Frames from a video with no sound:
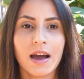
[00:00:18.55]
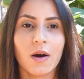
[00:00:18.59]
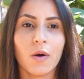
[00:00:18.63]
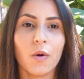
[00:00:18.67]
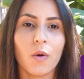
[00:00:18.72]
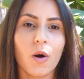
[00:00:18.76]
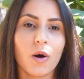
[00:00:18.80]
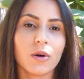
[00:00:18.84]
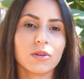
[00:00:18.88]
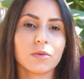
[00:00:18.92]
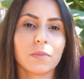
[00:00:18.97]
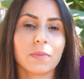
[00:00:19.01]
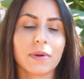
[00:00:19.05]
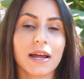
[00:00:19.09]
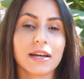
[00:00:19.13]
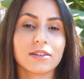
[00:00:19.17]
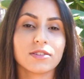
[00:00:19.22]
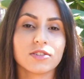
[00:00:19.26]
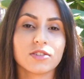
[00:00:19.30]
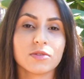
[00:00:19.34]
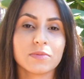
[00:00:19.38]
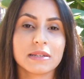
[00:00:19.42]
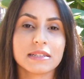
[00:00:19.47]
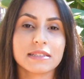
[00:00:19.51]
O rol do
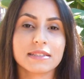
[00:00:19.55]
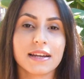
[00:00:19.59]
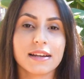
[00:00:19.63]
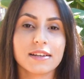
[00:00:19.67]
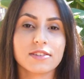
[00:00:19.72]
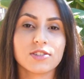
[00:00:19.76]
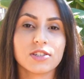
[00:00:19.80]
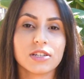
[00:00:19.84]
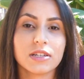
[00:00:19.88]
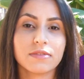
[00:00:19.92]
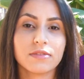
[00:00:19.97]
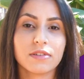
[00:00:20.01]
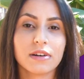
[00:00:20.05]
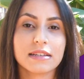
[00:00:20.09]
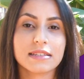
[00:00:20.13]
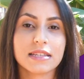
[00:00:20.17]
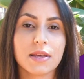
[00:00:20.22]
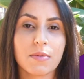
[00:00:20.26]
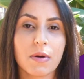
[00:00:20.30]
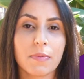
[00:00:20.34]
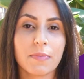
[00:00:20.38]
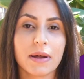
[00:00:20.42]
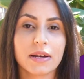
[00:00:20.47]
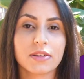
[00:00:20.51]
prédio administrativo
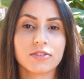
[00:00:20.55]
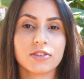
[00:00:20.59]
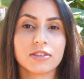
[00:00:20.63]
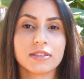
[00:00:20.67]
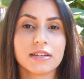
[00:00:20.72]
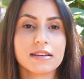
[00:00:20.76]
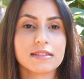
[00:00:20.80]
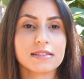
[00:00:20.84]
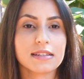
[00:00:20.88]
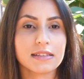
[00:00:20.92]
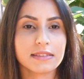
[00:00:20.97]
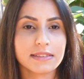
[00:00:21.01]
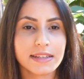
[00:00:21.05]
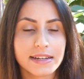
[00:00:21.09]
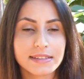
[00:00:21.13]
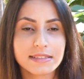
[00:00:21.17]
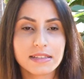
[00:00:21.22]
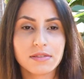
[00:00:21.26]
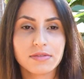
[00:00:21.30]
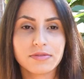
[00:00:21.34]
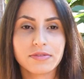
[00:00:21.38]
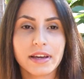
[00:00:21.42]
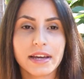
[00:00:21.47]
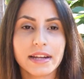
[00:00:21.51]
recebe a partir desta
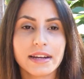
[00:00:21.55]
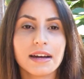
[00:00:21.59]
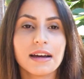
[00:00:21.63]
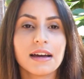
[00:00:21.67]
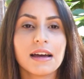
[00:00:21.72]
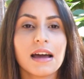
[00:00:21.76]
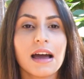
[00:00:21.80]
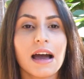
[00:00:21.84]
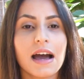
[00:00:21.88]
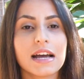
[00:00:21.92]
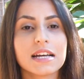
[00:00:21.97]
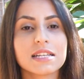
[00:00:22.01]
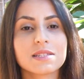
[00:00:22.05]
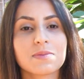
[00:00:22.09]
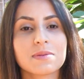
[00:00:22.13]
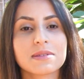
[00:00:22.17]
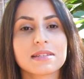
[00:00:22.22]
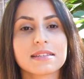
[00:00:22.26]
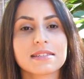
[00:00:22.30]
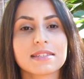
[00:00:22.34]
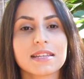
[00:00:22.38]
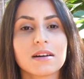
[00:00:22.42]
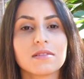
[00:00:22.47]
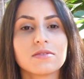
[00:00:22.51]
terça-feira a
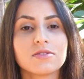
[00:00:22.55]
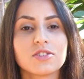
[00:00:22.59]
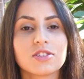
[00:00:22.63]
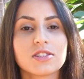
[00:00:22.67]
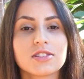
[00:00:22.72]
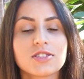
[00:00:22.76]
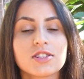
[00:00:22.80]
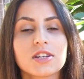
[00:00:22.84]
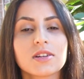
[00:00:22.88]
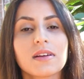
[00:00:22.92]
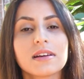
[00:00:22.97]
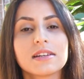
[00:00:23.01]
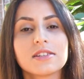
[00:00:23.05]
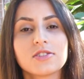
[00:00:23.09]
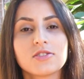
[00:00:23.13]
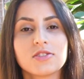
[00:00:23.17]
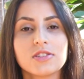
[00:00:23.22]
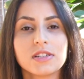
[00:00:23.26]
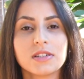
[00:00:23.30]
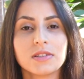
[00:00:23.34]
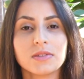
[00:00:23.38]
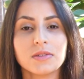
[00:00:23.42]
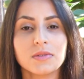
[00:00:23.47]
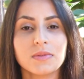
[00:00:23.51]
exposição de Estilo a
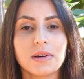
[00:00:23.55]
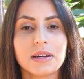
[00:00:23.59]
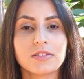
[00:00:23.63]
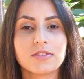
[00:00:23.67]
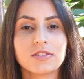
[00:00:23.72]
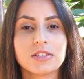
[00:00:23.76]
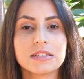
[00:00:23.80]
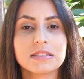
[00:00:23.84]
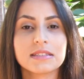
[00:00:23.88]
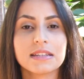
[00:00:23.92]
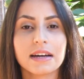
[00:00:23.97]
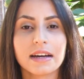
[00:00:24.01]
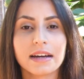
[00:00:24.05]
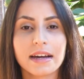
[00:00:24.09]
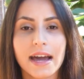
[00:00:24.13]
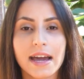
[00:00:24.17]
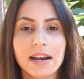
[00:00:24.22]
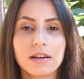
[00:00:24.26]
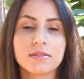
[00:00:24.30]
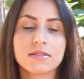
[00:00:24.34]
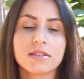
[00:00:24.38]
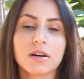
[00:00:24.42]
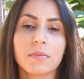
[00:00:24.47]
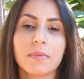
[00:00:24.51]
Estilo, do artista
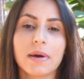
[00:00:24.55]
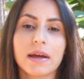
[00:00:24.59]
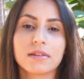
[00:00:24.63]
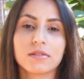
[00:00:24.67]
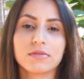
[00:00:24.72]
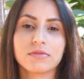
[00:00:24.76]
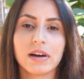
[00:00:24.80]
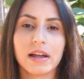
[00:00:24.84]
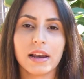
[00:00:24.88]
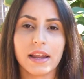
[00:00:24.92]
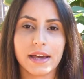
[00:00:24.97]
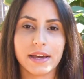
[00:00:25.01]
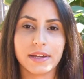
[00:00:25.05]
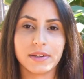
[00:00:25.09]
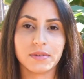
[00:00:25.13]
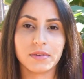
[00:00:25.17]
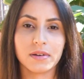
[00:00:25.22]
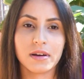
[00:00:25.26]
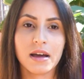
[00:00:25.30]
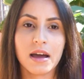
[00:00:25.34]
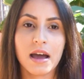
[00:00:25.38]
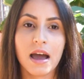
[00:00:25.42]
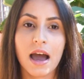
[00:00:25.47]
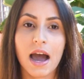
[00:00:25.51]
Carlos Alberto Valério.
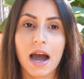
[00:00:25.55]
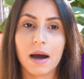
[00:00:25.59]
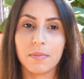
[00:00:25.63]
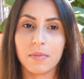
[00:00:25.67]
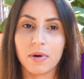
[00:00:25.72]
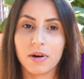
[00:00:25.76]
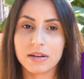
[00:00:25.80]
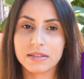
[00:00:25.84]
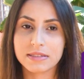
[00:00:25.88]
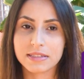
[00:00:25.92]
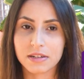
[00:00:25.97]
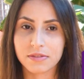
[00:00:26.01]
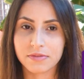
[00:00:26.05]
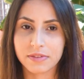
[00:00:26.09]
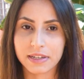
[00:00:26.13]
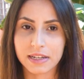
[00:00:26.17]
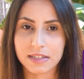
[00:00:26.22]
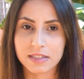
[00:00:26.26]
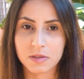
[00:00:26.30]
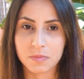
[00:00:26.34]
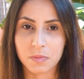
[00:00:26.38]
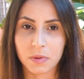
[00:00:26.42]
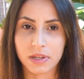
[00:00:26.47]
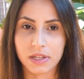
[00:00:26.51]
A mostra
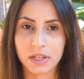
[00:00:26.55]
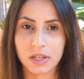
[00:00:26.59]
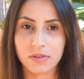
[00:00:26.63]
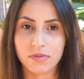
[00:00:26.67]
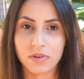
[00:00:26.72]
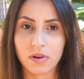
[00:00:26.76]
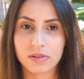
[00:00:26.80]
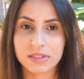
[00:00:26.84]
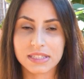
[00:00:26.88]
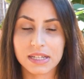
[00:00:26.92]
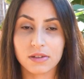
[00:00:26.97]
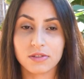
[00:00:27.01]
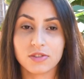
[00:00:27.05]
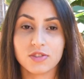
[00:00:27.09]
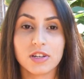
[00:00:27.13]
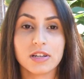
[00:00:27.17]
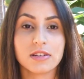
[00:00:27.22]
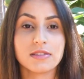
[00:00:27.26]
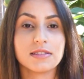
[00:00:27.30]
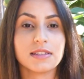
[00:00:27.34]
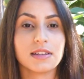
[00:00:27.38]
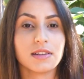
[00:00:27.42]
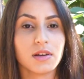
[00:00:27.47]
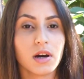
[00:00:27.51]
fica disponível até o dia
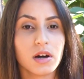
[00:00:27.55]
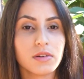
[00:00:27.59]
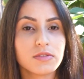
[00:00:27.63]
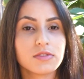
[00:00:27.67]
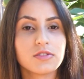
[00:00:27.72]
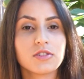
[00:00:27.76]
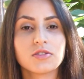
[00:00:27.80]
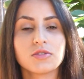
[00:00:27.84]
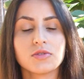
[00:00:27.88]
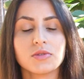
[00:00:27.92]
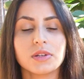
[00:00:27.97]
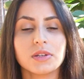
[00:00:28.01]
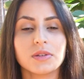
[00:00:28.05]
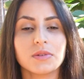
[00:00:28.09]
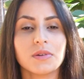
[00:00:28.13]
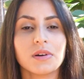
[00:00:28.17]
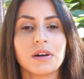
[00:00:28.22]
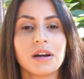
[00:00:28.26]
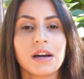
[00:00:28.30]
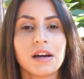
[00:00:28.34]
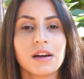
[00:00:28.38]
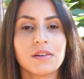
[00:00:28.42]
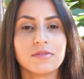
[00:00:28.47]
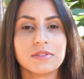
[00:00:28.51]
19 de junho.
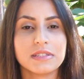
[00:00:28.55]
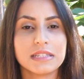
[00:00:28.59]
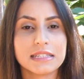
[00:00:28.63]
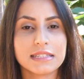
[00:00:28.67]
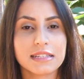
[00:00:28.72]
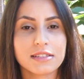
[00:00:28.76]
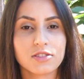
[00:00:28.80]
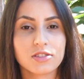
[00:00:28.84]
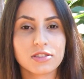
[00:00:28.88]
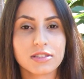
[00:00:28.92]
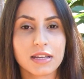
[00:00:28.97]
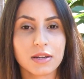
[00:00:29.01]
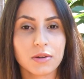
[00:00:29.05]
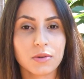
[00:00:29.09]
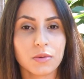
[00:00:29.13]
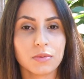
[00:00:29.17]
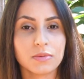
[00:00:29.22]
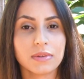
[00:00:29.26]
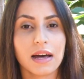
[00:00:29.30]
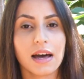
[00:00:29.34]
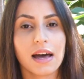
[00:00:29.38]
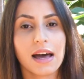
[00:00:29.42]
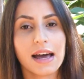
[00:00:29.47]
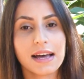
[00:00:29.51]
Visitas de
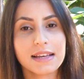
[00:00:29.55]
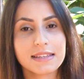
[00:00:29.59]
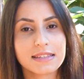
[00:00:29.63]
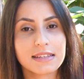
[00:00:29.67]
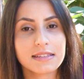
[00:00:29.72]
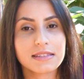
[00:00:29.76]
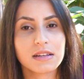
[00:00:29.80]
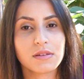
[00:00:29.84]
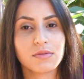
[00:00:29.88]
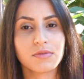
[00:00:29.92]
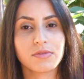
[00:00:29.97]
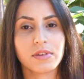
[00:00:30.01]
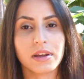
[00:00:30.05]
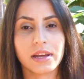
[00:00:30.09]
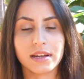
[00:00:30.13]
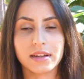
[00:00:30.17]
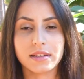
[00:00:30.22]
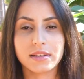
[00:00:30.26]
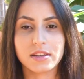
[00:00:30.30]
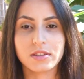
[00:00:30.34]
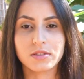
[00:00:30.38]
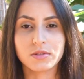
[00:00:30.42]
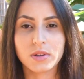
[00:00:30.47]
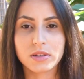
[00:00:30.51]
segunda a
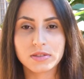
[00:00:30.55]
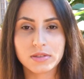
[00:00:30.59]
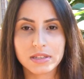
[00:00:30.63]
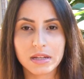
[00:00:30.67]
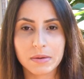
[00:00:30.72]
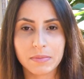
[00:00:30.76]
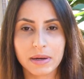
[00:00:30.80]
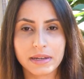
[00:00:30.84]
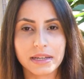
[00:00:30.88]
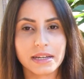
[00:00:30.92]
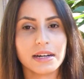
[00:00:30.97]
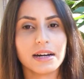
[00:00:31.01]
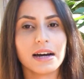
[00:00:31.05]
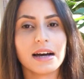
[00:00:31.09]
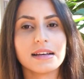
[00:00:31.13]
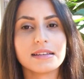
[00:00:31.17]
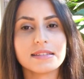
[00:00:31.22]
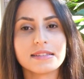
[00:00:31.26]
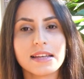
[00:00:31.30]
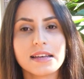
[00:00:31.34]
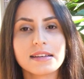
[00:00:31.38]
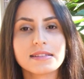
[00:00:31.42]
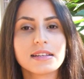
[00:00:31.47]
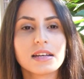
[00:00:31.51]
sexta-feira, das 8 da manhã
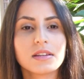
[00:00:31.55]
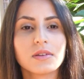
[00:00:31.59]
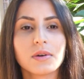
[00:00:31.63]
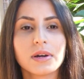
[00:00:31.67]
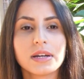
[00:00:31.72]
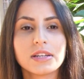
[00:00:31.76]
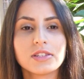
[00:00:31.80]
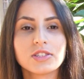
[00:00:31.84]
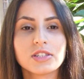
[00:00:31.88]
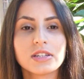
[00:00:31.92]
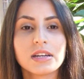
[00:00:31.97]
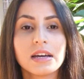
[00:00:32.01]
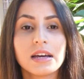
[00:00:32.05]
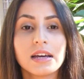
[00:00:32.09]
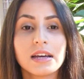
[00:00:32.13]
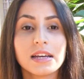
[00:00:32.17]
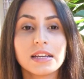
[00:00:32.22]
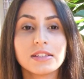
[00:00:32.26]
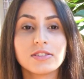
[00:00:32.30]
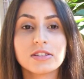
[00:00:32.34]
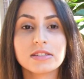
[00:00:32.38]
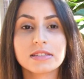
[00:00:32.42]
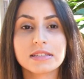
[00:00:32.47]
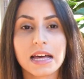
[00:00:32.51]
às 10 da noite
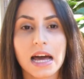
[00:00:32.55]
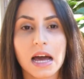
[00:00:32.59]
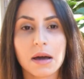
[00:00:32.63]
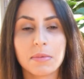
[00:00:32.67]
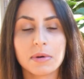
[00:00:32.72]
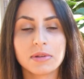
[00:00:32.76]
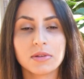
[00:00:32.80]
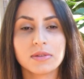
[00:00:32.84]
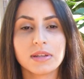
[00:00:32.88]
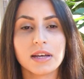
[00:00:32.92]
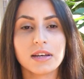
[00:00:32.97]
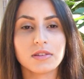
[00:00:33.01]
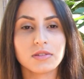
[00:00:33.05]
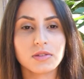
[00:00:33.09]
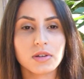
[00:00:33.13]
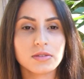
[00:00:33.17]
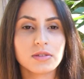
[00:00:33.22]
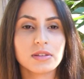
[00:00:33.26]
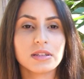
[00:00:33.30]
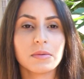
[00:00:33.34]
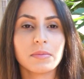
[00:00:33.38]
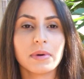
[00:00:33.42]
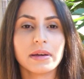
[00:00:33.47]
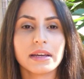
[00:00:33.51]
e de sábado, das
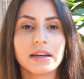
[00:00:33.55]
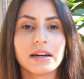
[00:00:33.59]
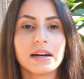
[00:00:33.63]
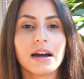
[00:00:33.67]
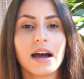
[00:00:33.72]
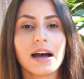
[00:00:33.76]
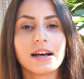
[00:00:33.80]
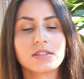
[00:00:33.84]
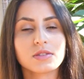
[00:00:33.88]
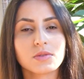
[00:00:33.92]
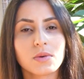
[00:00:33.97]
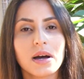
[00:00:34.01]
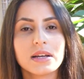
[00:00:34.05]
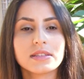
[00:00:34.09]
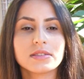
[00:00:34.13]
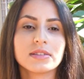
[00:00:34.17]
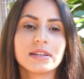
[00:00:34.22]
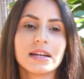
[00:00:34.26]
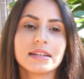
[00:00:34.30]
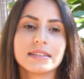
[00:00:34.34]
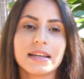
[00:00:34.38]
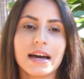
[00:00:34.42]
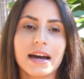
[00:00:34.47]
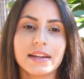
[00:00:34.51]
8 da manhã às 4
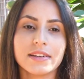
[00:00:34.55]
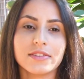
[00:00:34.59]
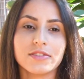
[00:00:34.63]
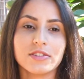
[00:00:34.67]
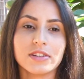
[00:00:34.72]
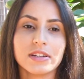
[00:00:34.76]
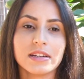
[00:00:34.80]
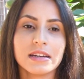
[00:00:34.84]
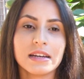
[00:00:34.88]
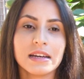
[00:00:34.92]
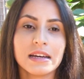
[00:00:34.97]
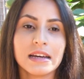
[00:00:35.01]
da tarde.